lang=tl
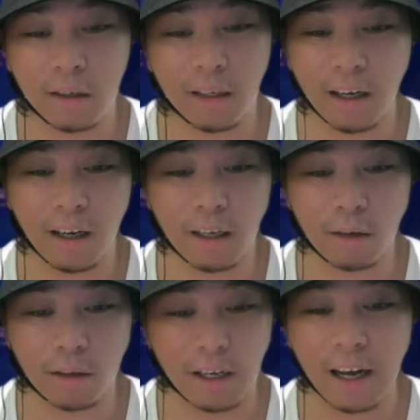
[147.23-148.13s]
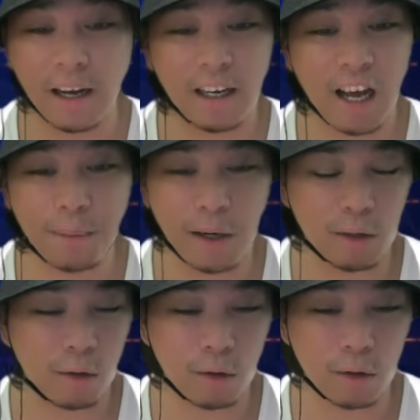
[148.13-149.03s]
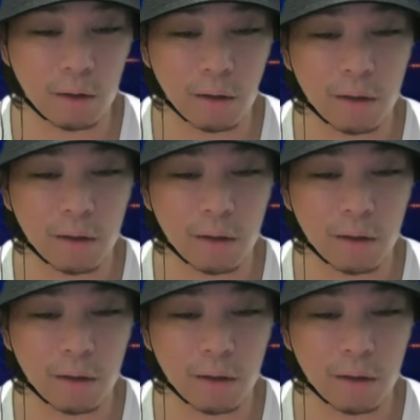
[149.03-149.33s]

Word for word: na ano kaganapan o